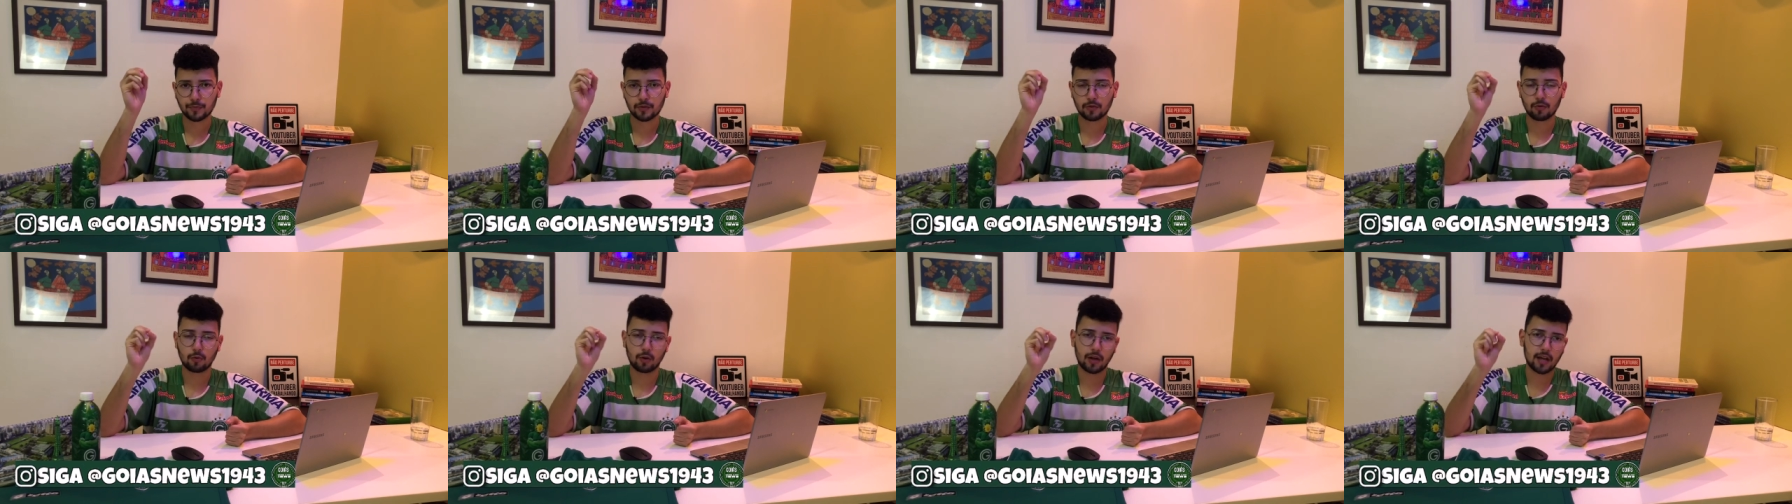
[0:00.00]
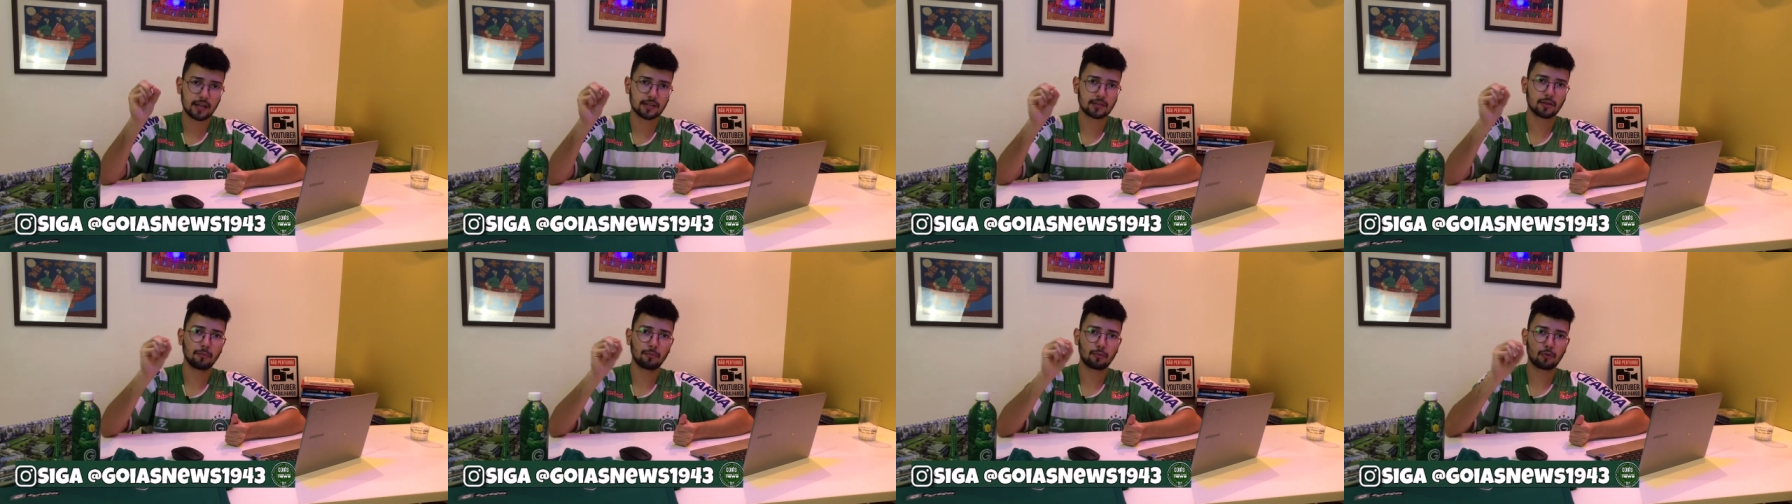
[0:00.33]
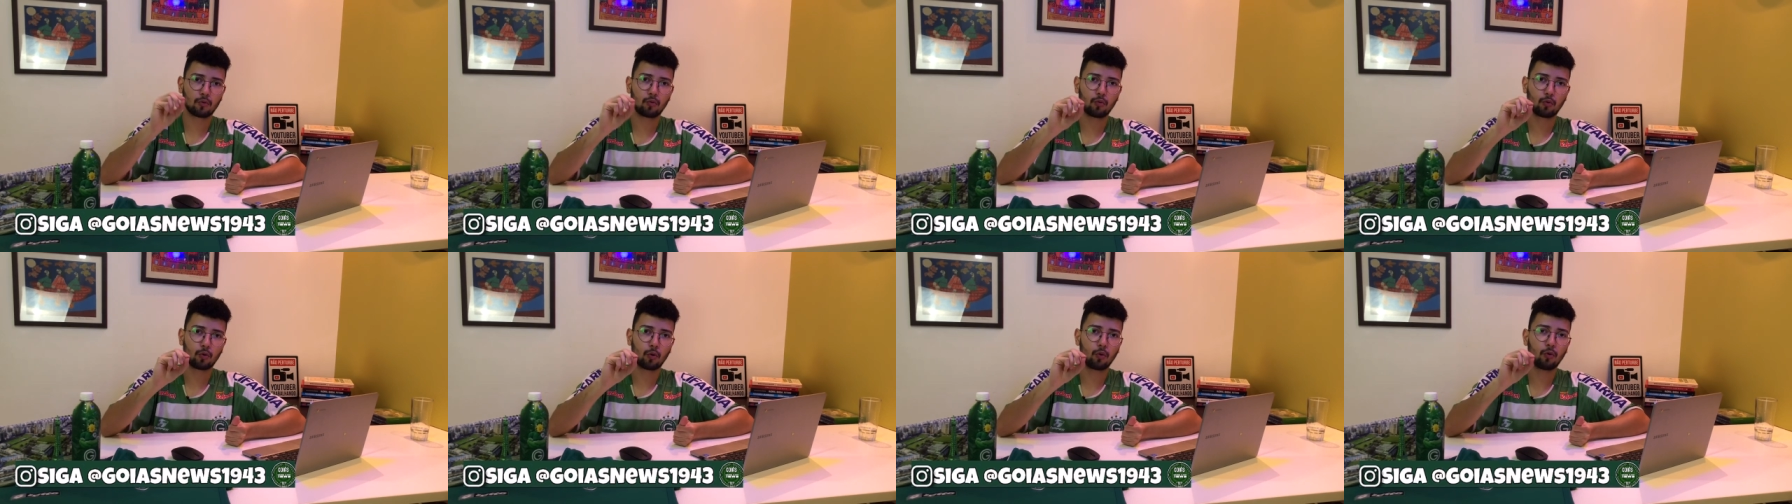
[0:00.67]
que o Goiás não
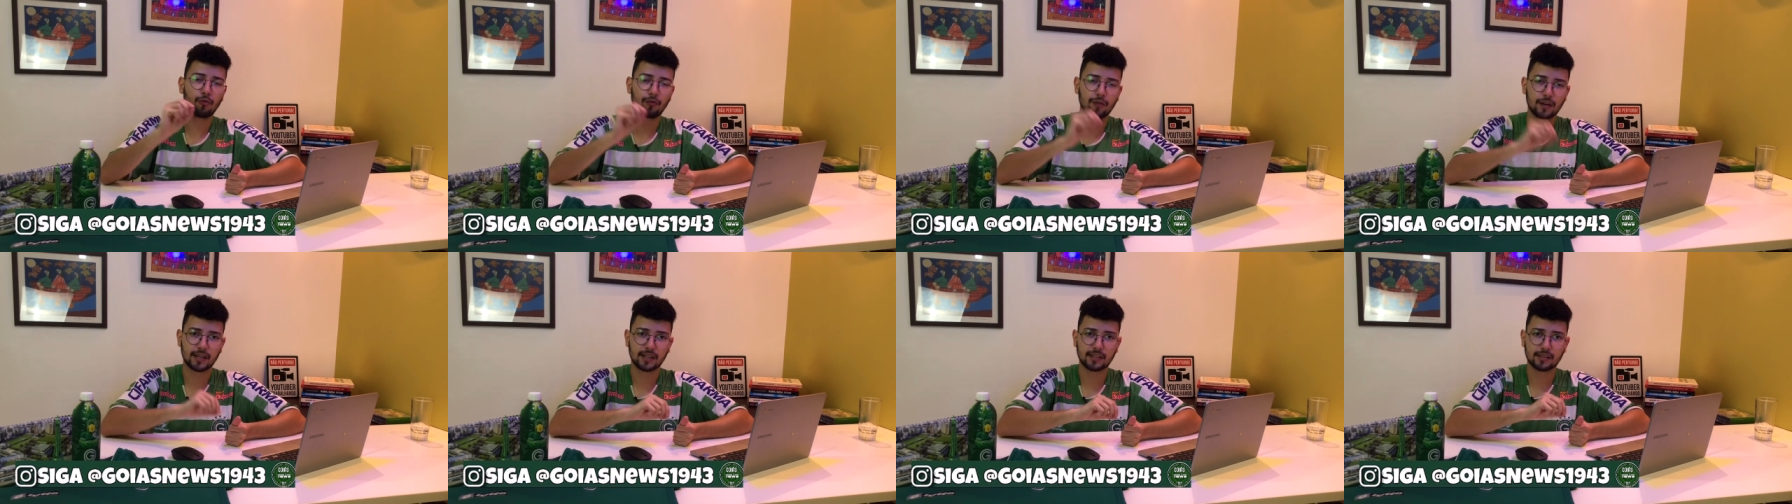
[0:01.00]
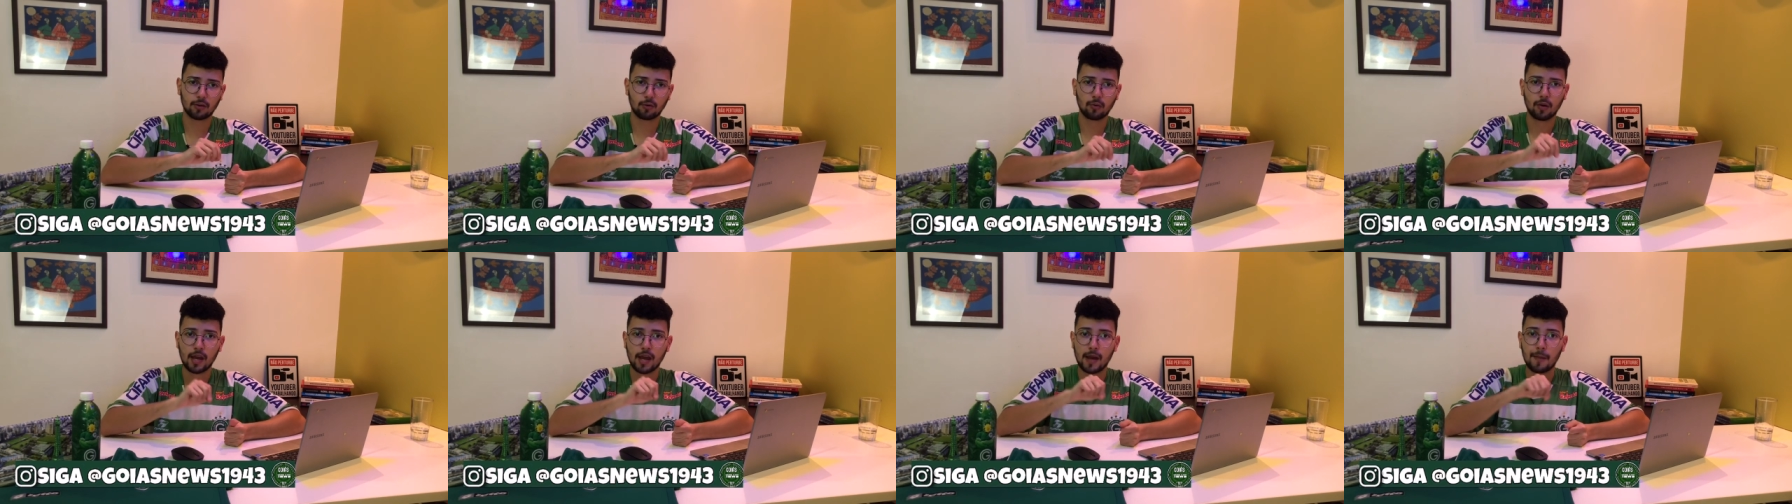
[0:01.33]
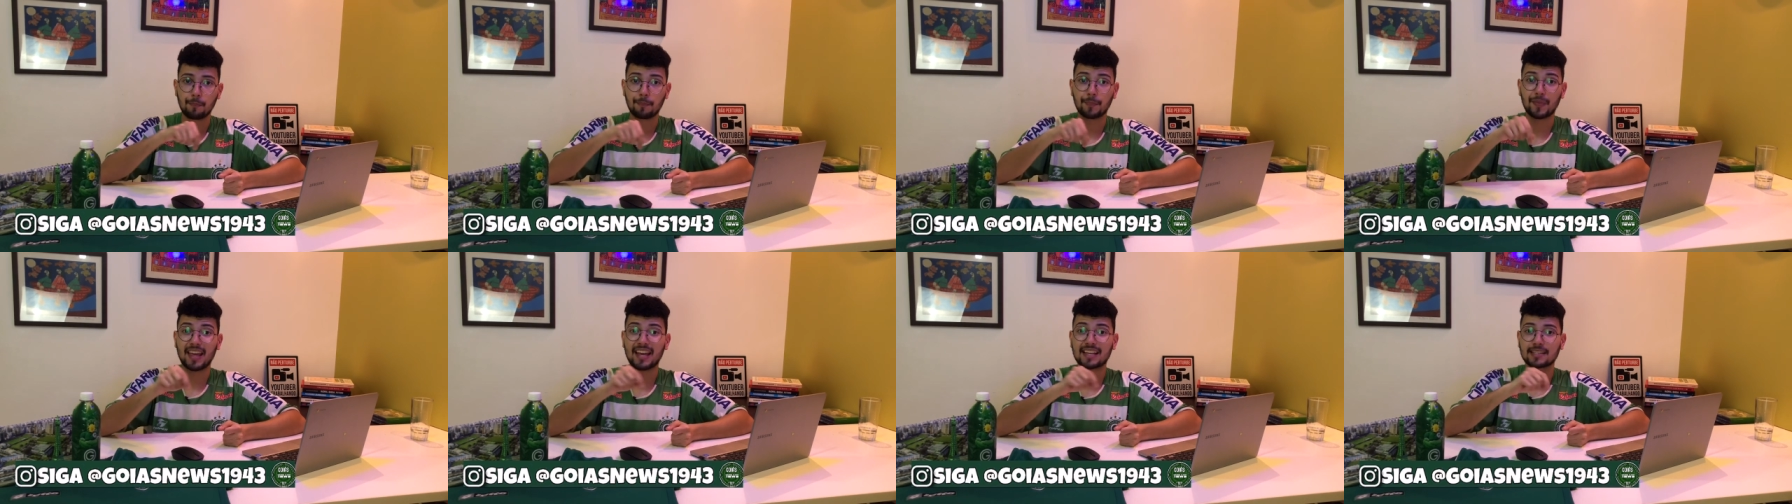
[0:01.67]
procurou o Fernandão
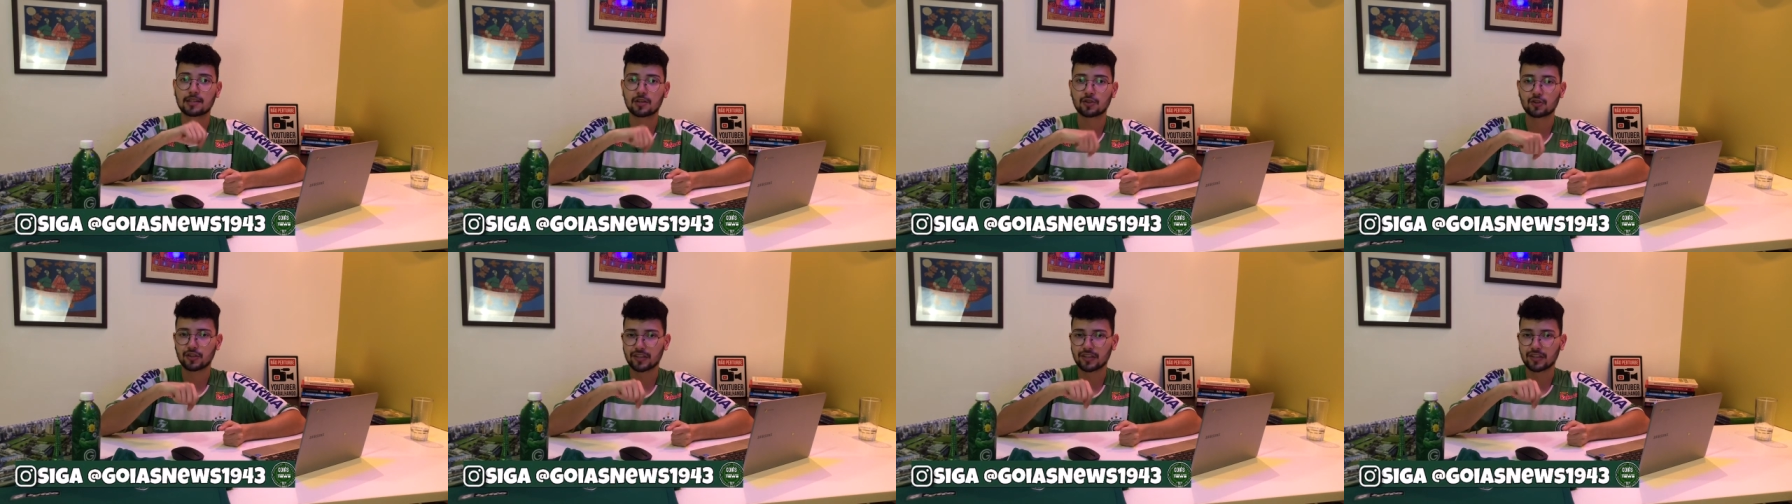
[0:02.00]
nessa